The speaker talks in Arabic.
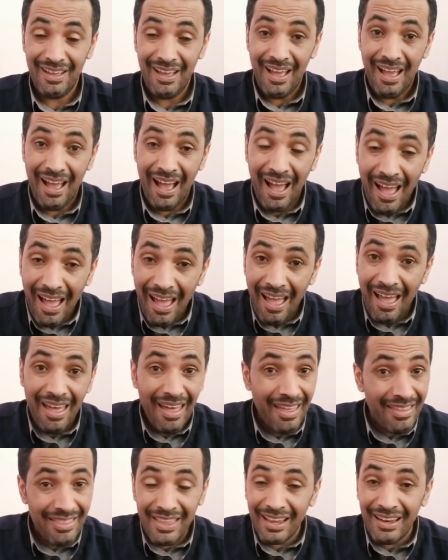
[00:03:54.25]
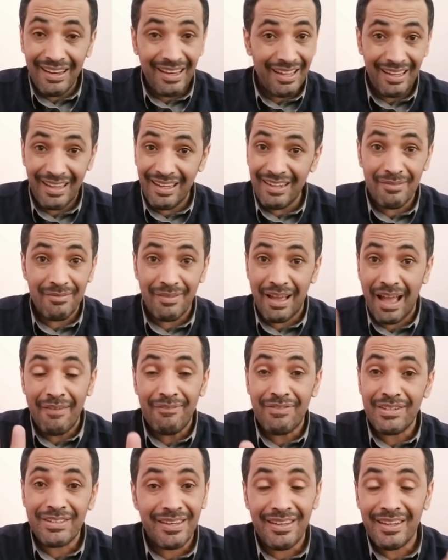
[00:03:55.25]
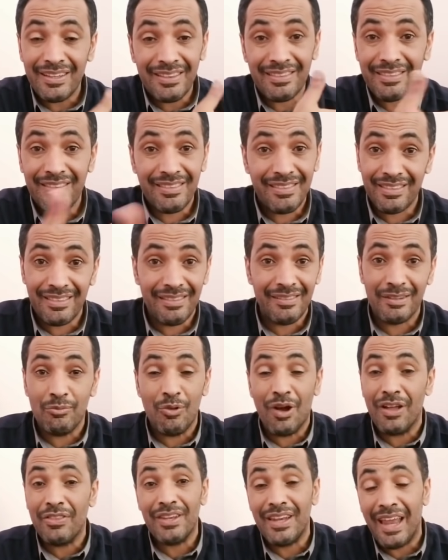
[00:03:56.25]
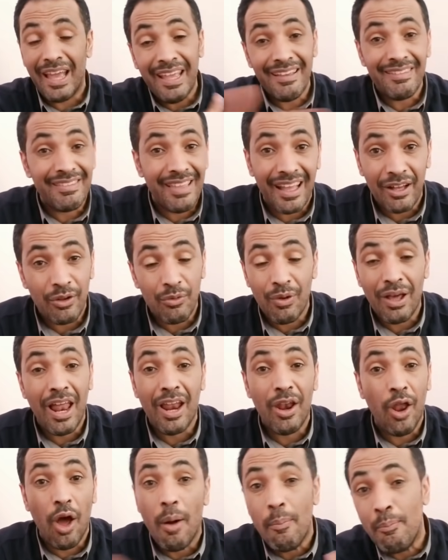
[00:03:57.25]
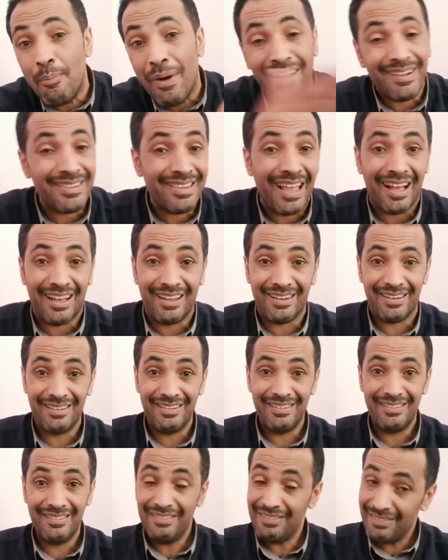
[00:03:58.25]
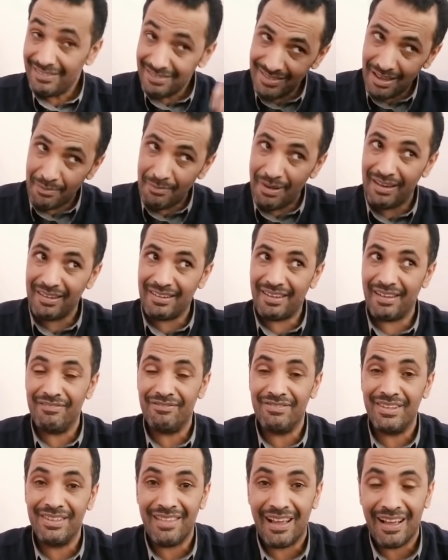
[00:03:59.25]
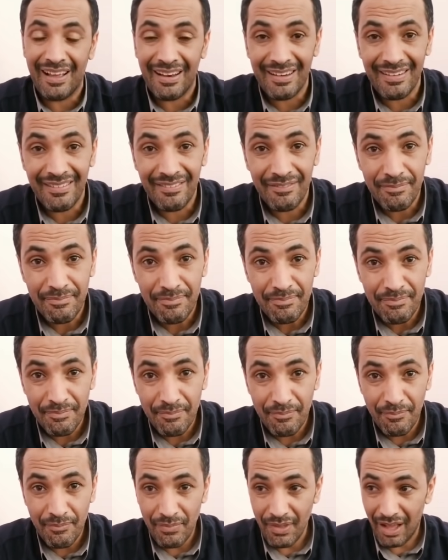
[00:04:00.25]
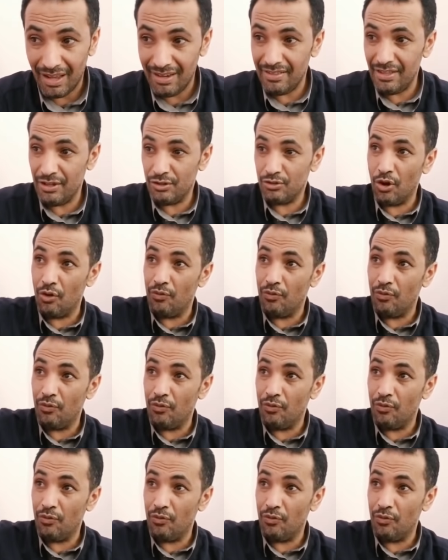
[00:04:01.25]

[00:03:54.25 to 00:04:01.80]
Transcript: هذا الحين ما فيش لت... المواطن اي دخل ولا لامك دخل زمان كان في دخل الذي يشوف